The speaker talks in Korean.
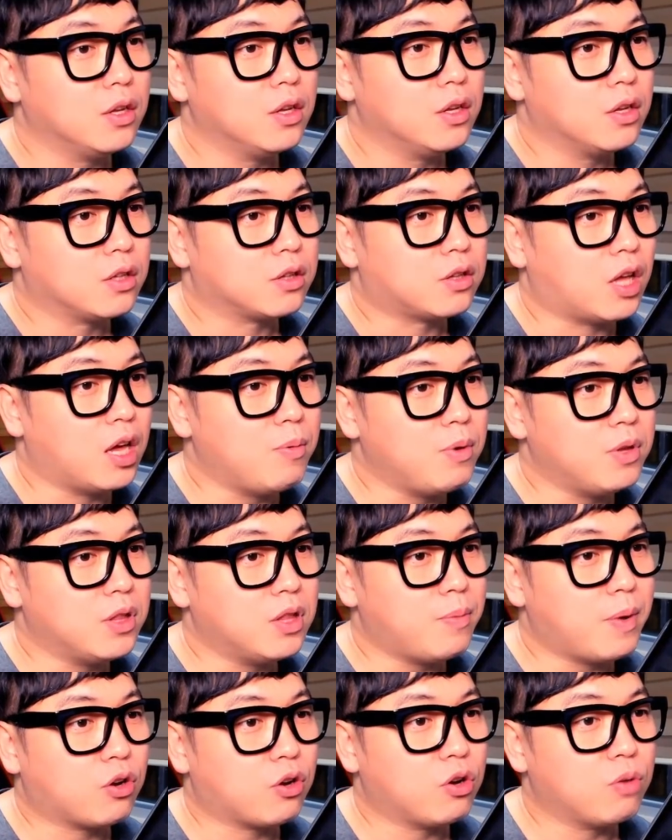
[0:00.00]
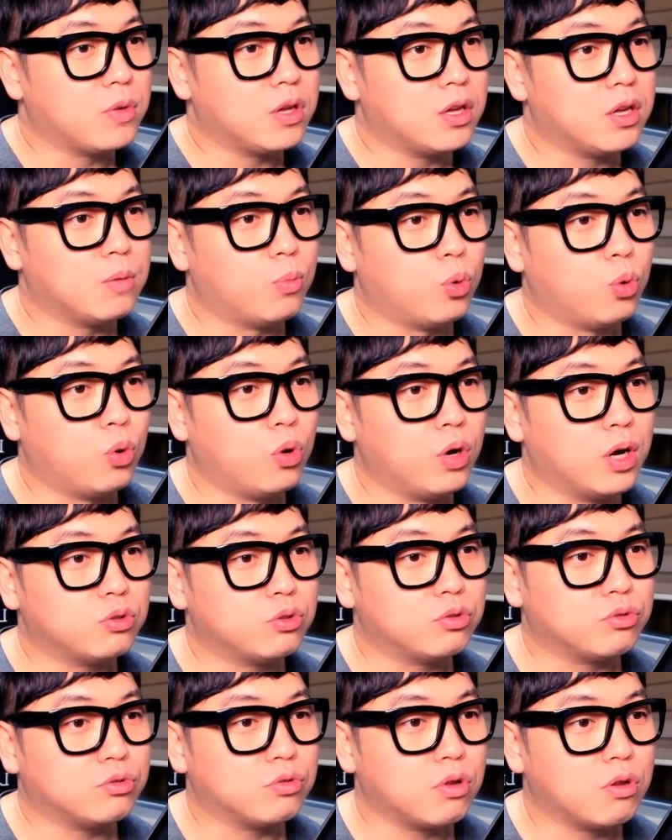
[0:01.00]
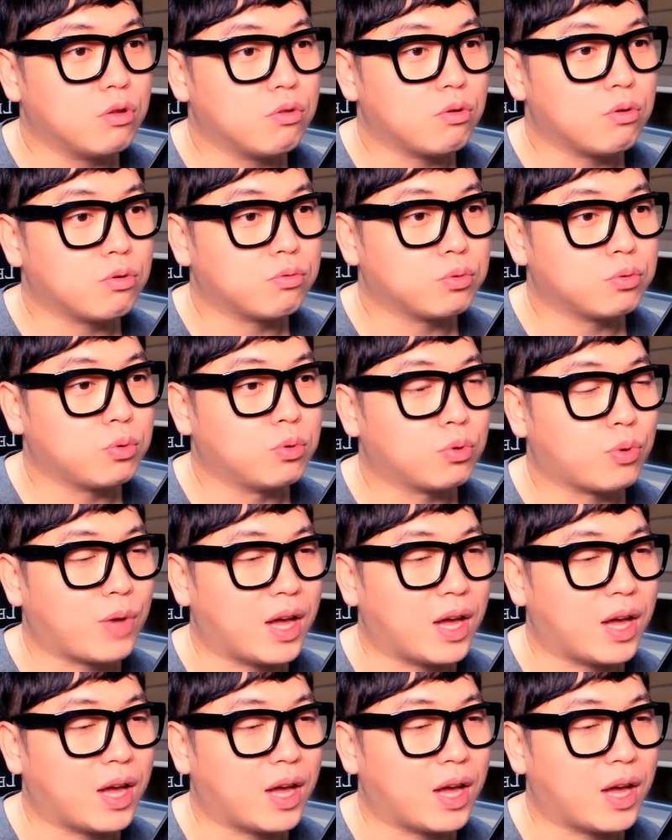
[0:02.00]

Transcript: 데이비드 베컴이 뭔가 축구 선수로서도